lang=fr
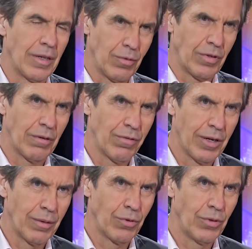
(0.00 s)
de la musique
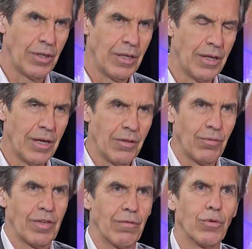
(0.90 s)
Philharmonie,
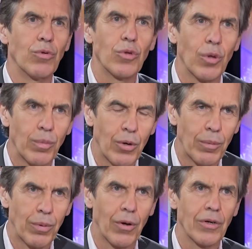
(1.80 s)
nous avons notre
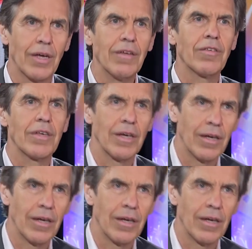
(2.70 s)
propre orchestre, qui